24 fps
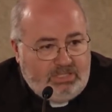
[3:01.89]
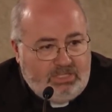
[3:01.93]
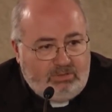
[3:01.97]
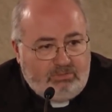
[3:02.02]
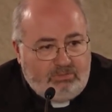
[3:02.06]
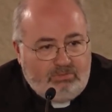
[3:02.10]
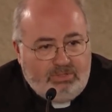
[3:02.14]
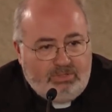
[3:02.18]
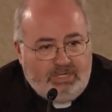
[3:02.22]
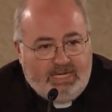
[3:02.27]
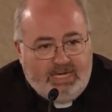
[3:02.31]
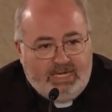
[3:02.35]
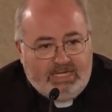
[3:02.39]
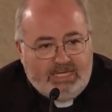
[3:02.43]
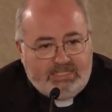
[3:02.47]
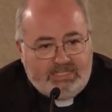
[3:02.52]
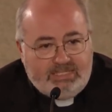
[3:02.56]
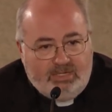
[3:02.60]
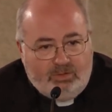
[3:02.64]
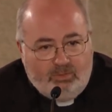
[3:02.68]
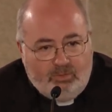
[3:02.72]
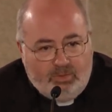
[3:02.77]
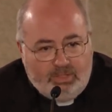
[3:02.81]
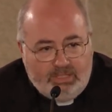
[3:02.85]
in alcuni
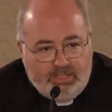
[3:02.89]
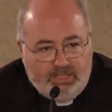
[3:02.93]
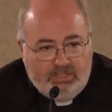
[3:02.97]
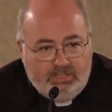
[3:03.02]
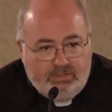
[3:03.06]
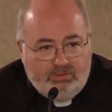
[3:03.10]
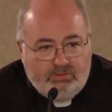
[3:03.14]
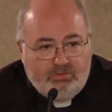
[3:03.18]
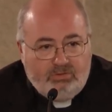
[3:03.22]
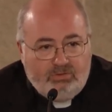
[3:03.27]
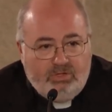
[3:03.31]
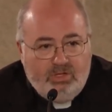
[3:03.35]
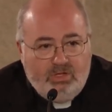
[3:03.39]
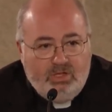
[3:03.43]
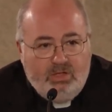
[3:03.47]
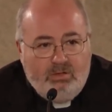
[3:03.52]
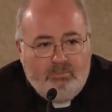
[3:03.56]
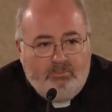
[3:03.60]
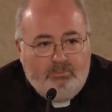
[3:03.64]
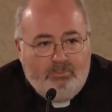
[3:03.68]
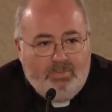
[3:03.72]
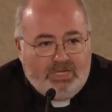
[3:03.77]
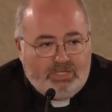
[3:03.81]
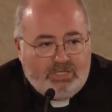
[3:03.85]
casi ha guarito,
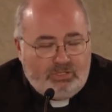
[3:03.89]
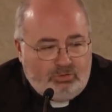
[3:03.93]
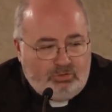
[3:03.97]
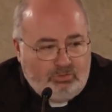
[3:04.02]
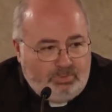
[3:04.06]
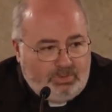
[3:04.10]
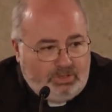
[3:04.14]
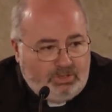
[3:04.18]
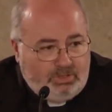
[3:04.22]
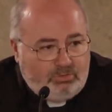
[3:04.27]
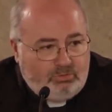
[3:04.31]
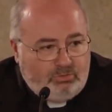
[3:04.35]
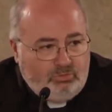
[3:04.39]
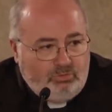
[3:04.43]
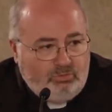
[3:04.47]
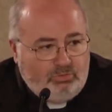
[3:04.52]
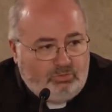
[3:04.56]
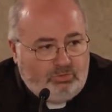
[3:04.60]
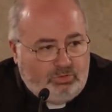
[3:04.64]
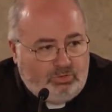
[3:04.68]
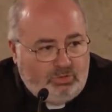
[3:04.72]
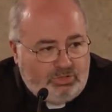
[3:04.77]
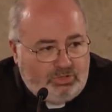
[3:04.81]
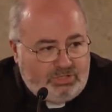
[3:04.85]
ma
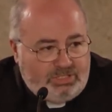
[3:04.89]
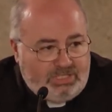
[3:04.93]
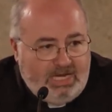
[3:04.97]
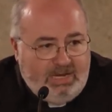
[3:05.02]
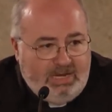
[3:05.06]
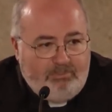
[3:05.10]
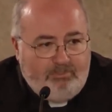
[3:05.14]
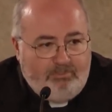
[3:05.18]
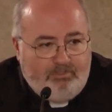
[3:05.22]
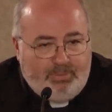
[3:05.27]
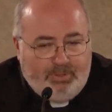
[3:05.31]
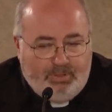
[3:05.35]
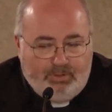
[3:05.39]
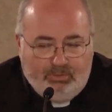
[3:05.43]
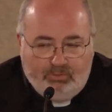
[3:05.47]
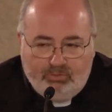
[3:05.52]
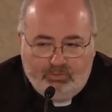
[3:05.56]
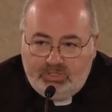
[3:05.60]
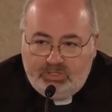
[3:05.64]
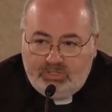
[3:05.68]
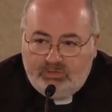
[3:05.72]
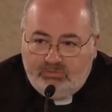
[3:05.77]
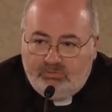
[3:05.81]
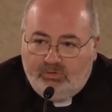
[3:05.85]
soprattutto sempre,
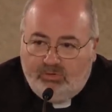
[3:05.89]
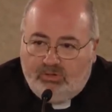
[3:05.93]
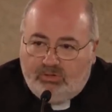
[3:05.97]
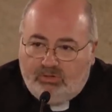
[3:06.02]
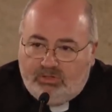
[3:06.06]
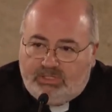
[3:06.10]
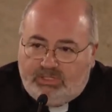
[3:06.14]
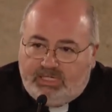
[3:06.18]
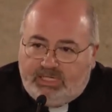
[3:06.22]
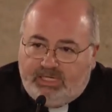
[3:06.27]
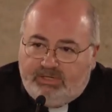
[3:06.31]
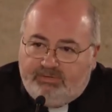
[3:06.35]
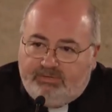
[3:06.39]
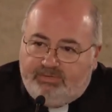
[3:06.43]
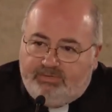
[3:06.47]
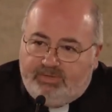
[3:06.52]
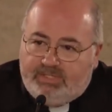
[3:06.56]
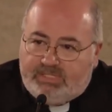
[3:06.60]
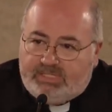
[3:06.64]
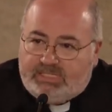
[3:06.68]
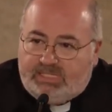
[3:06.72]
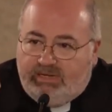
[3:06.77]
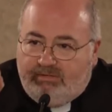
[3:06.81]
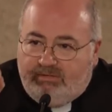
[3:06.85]
ogni volta che
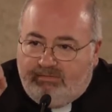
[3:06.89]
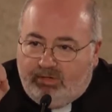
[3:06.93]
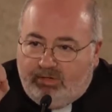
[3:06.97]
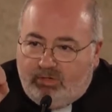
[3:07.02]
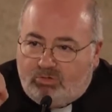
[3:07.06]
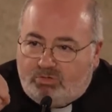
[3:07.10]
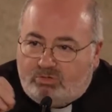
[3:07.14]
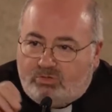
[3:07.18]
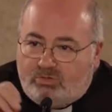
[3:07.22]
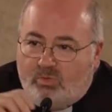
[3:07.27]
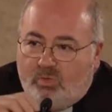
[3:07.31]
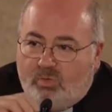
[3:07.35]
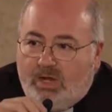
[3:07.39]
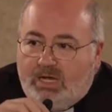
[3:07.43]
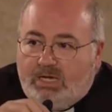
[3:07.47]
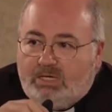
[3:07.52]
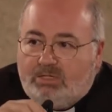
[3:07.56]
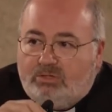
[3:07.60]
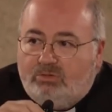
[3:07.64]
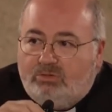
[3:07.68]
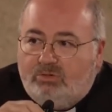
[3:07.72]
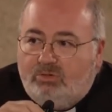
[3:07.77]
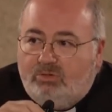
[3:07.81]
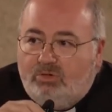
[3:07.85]
fissava lo
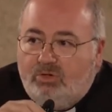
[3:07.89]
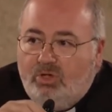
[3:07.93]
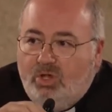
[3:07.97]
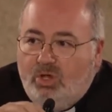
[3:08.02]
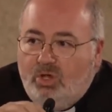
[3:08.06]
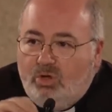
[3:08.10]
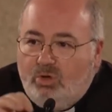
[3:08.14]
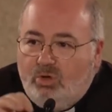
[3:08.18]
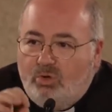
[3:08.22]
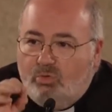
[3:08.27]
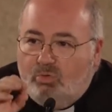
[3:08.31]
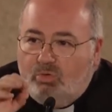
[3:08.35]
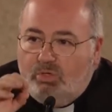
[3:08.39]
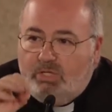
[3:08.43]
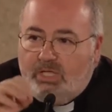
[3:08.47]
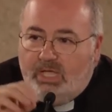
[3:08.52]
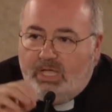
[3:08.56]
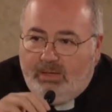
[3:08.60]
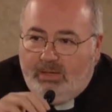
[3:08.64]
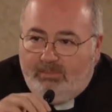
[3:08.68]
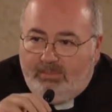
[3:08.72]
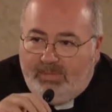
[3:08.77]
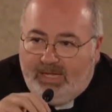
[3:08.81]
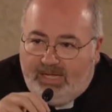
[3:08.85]
sguardo, lui
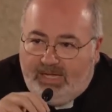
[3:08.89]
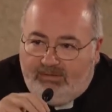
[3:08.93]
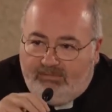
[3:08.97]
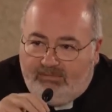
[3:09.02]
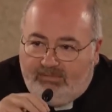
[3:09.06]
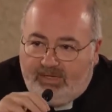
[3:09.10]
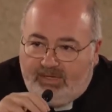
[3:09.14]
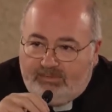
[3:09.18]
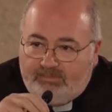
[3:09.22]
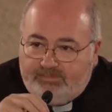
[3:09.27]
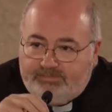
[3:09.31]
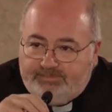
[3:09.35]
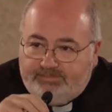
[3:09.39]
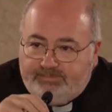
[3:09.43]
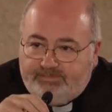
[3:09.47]
amava,